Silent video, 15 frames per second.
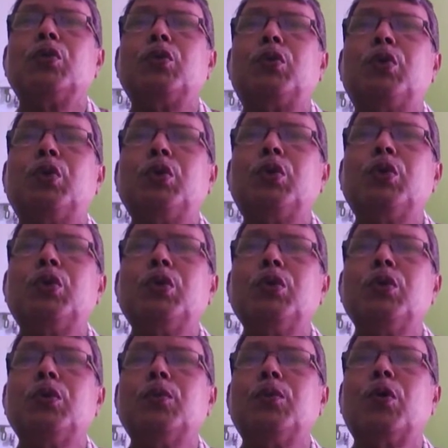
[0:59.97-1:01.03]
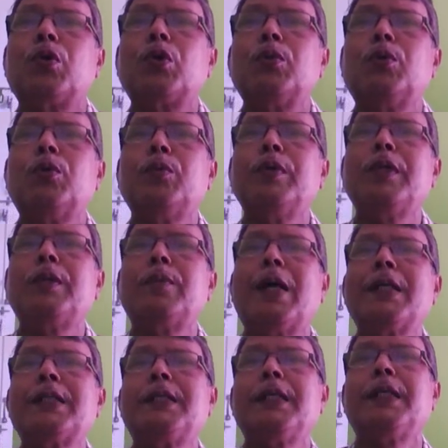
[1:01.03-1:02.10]
ধুধু মরুভূমির
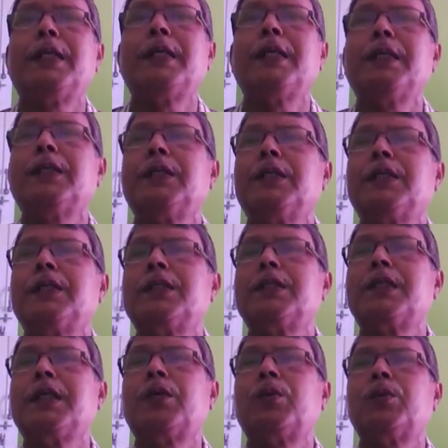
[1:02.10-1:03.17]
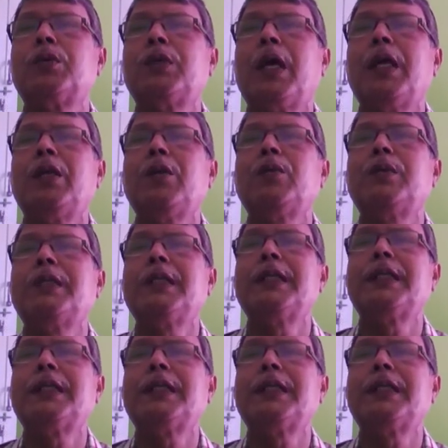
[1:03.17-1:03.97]
মাঝে সে কোথায় লুকিয়ে